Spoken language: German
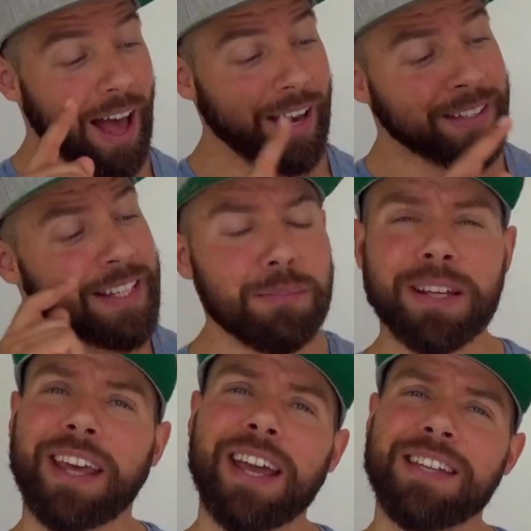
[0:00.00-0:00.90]
An diesem
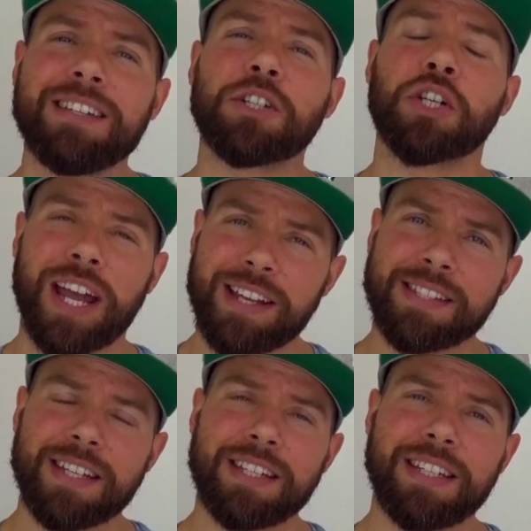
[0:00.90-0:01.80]
Getränk hier scheiden
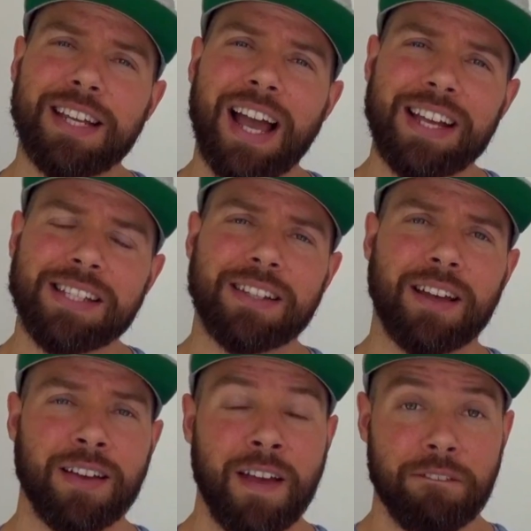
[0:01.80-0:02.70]
sich die
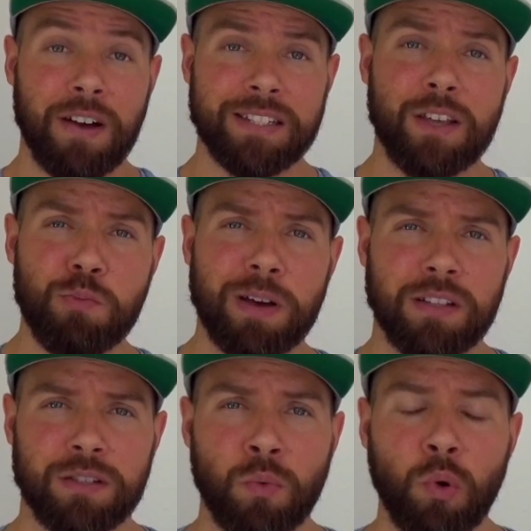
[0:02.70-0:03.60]
Geister. Was ihr über
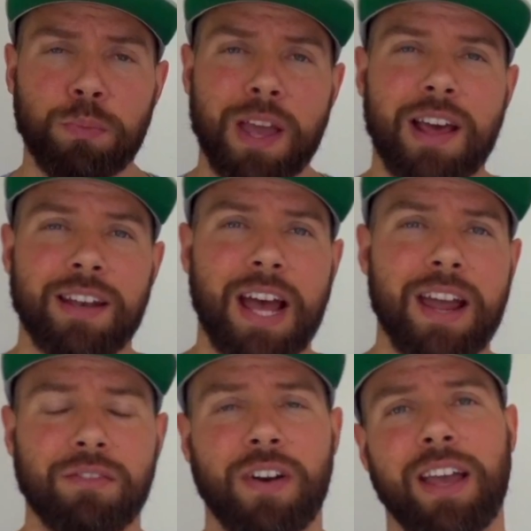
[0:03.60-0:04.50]
das Root Beer in der
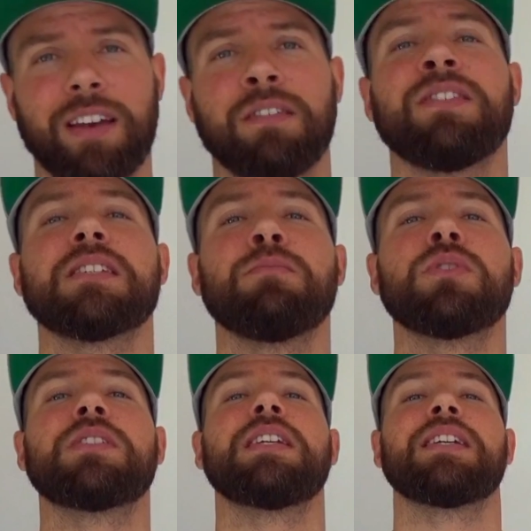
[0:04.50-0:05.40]
Diet Variante wissen
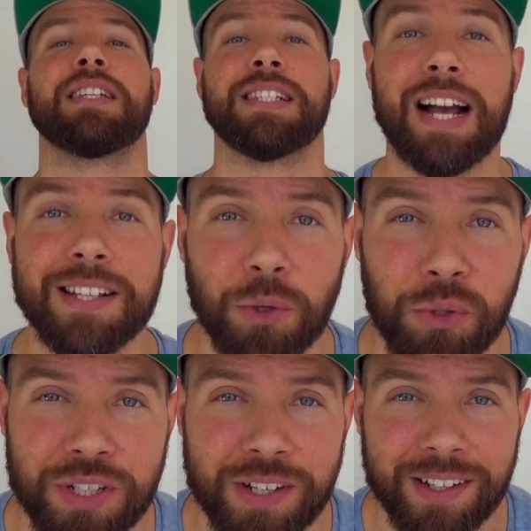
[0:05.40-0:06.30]
müsst, ich sag's
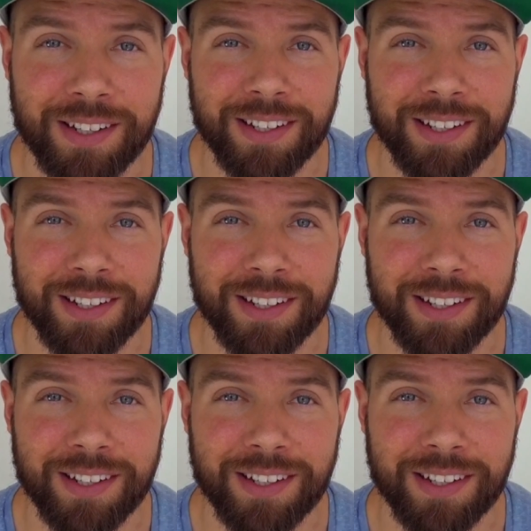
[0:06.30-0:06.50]
euch.